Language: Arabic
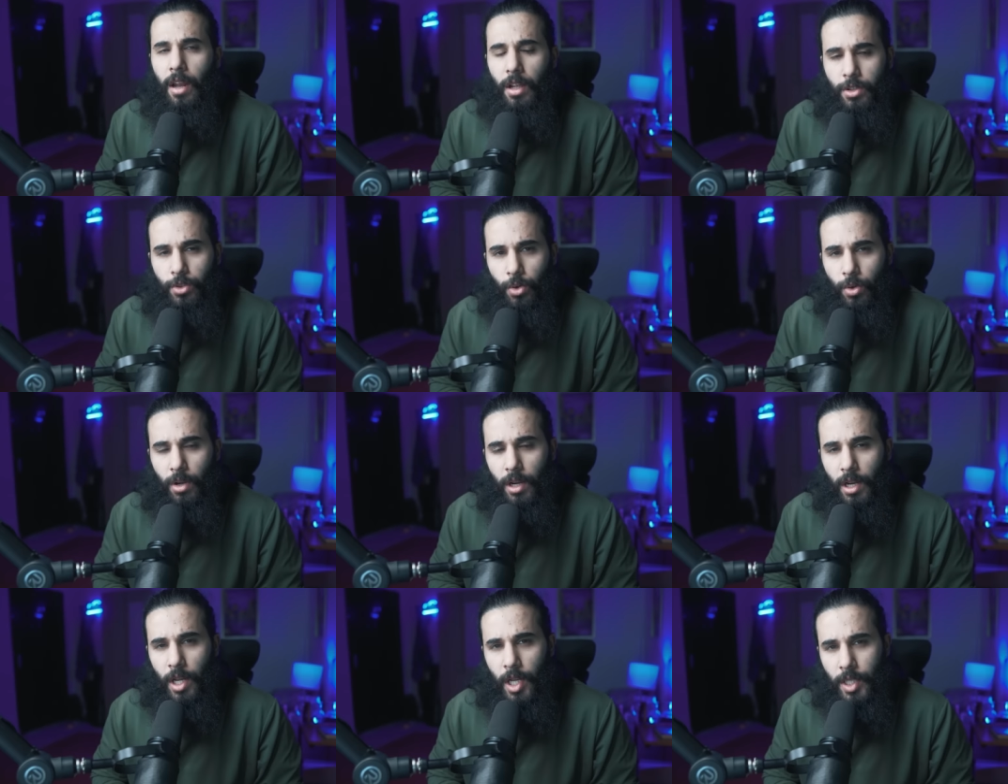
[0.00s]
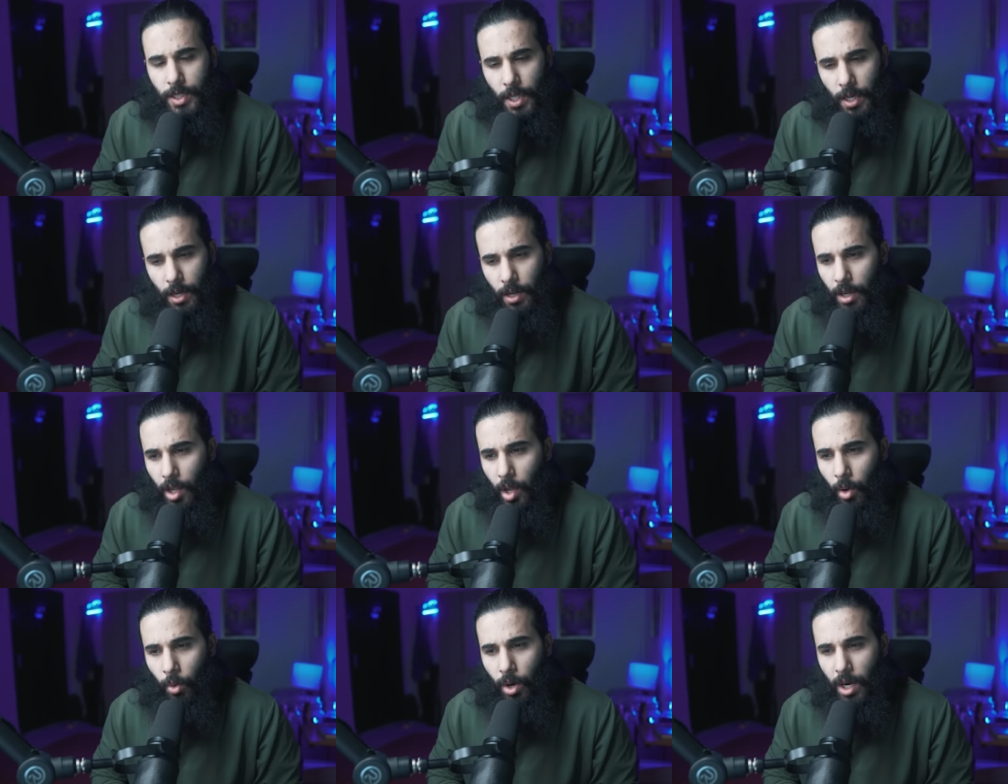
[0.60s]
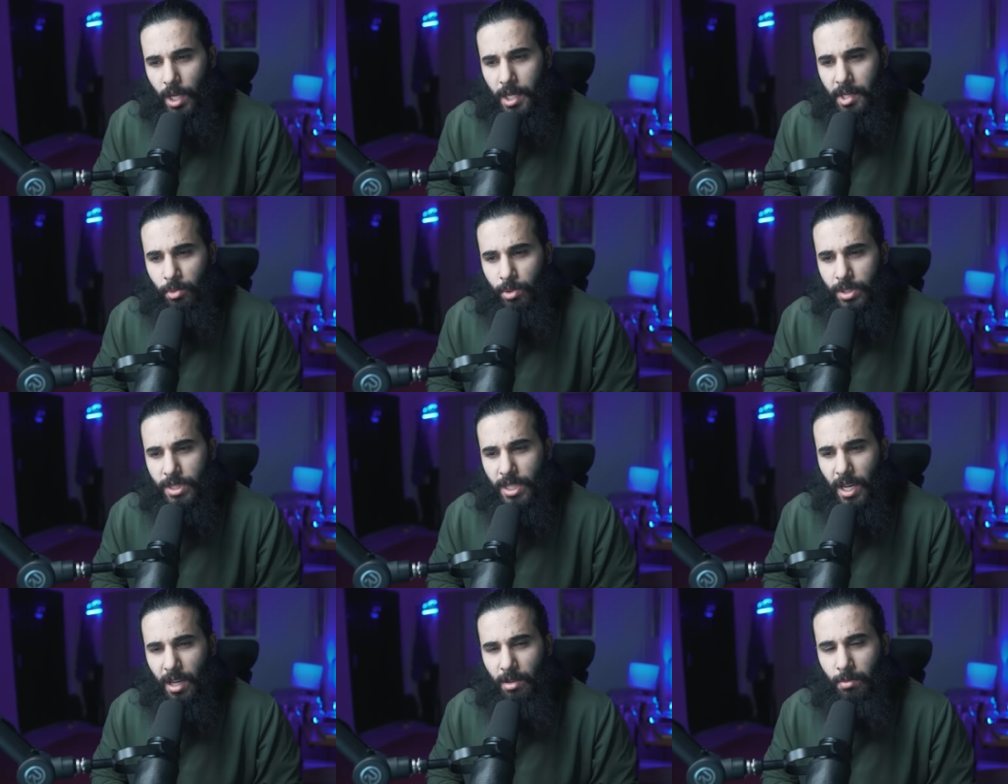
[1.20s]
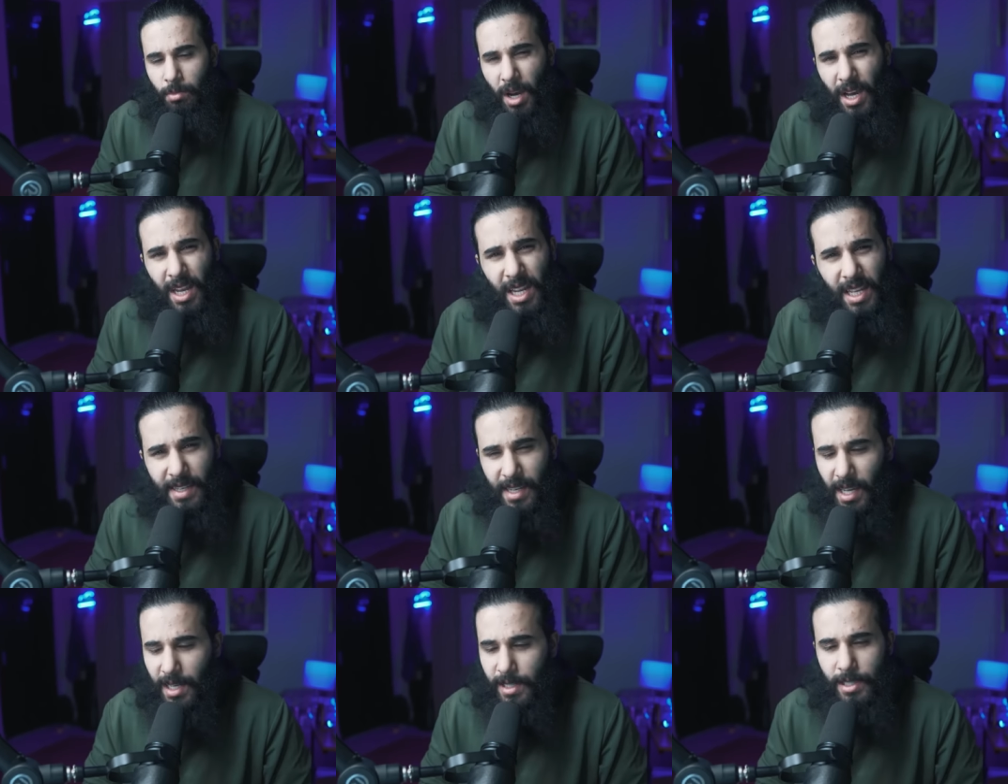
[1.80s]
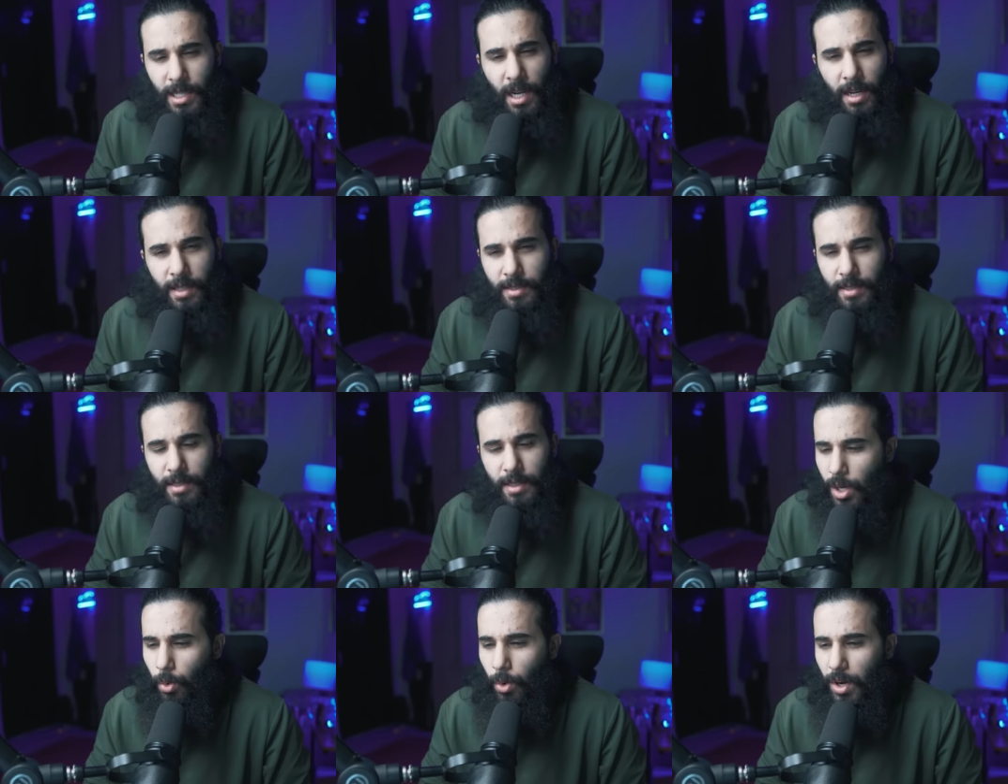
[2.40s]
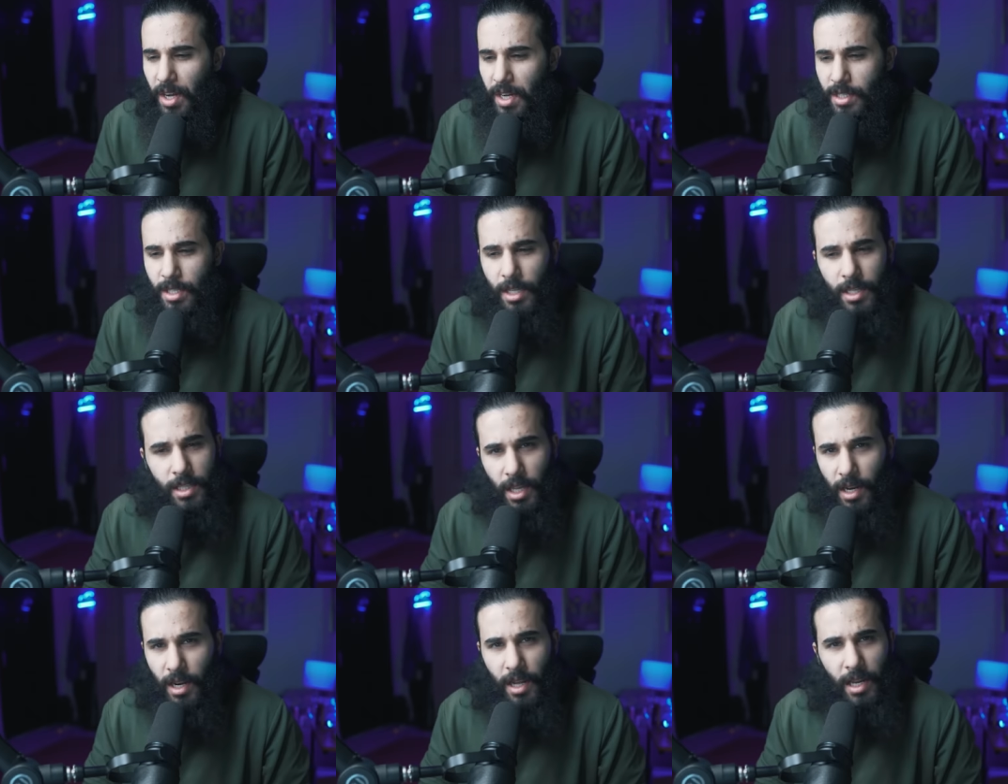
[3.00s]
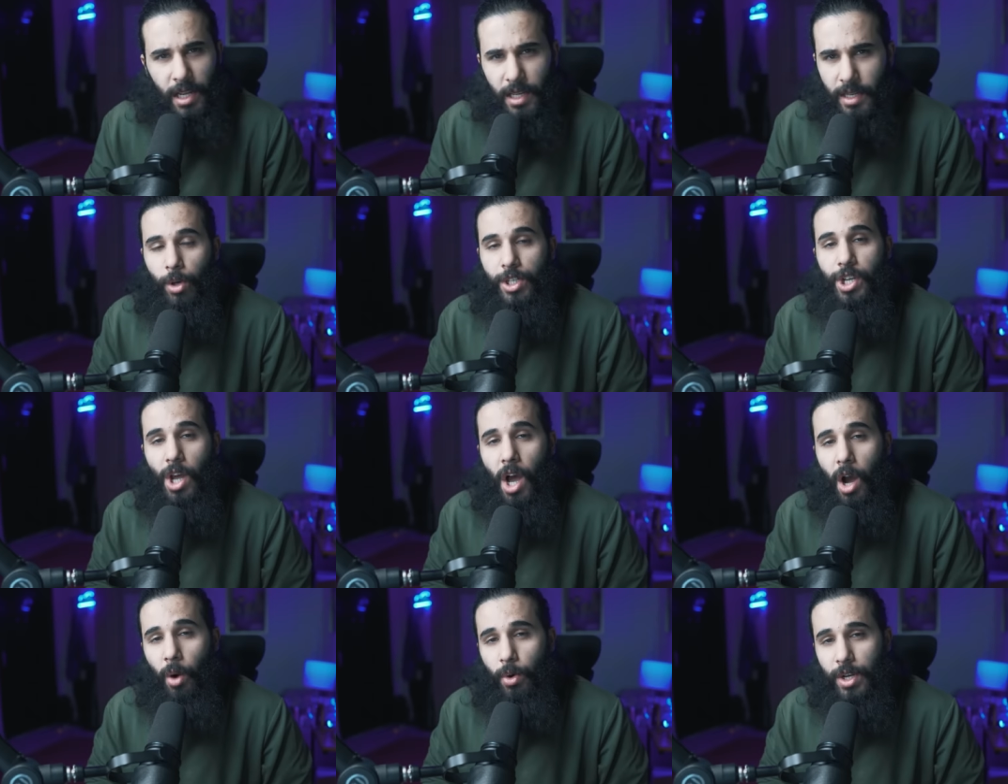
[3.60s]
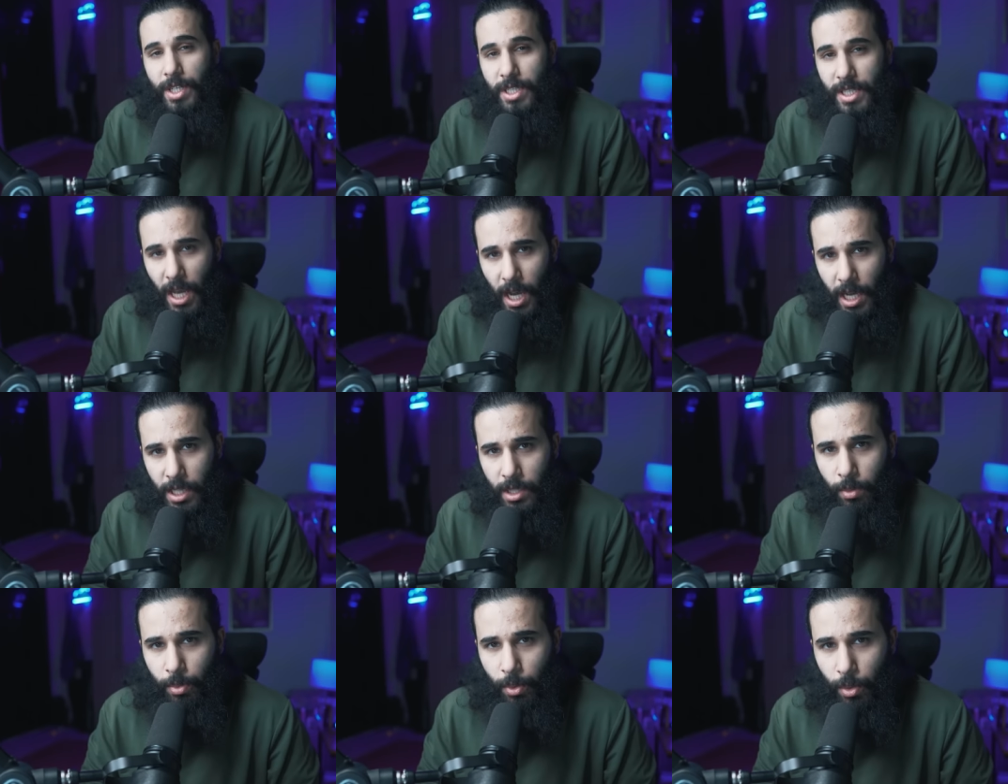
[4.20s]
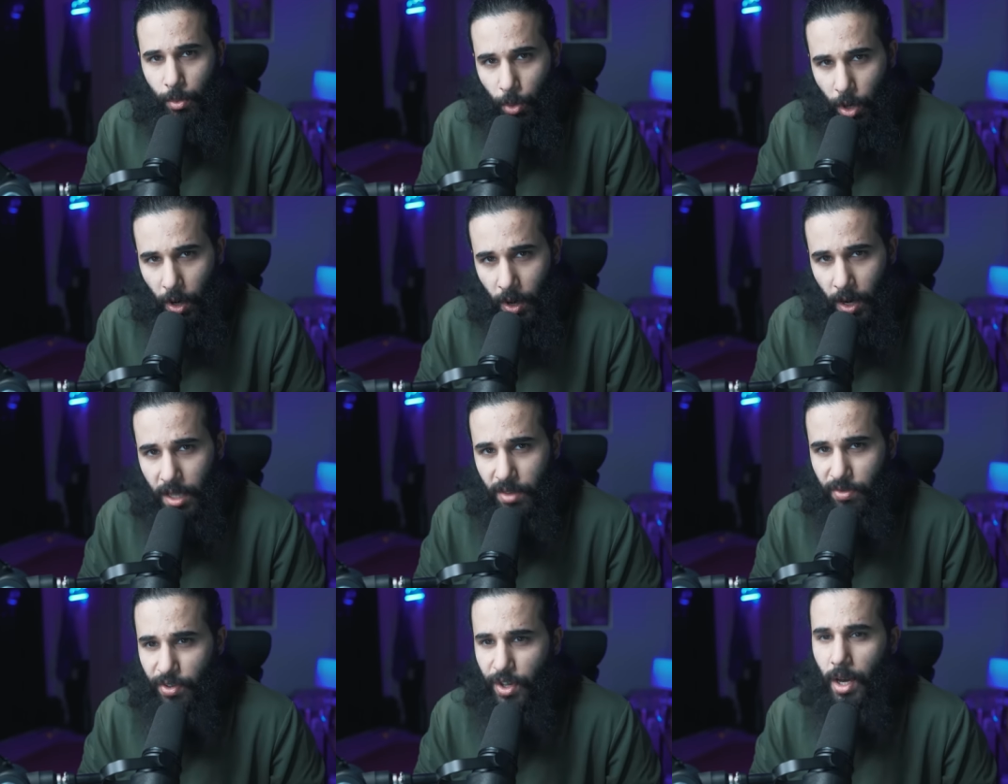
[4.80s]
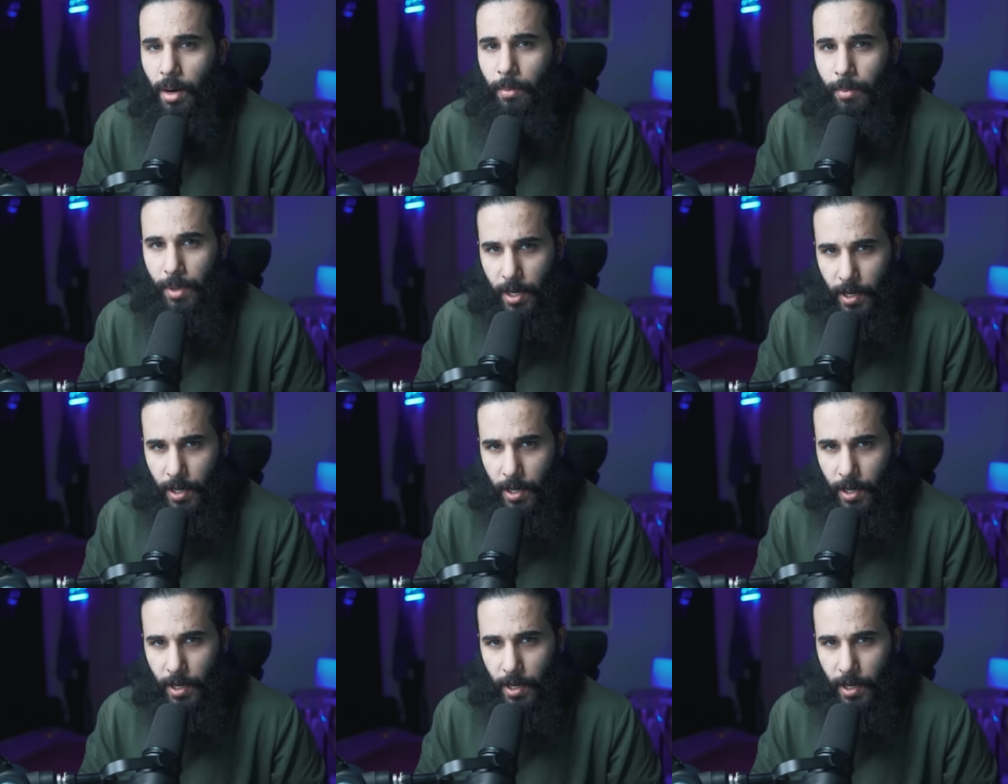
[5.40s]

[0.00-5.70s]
رسول الله صلى الله عليه وسلم عليك الجهد سوي اللي تقدر عليه وشاور سعد بن معاذ في أمره